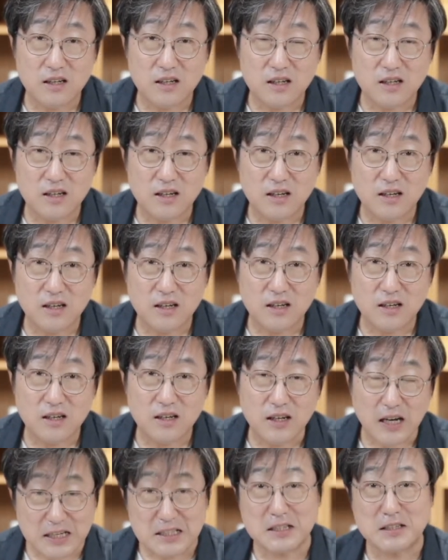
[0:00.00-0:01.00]
그러니까
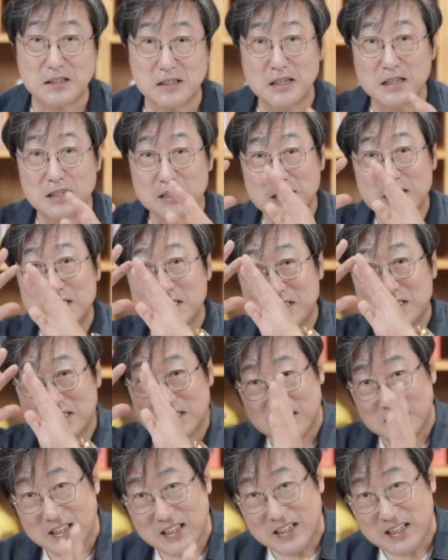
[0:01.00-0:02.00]
하여튼 그
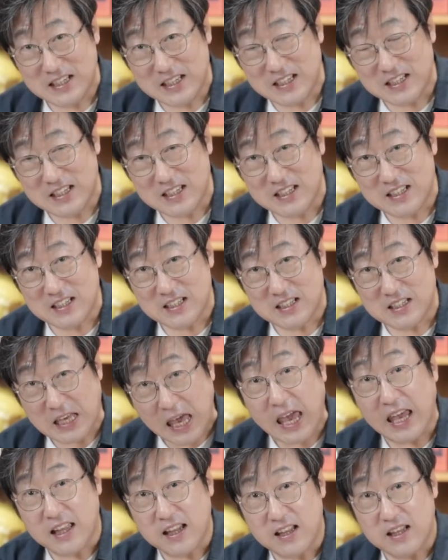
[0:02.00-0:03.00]

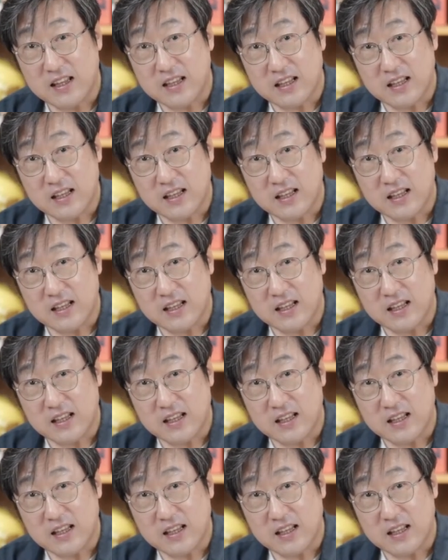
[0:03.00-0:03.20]
개인,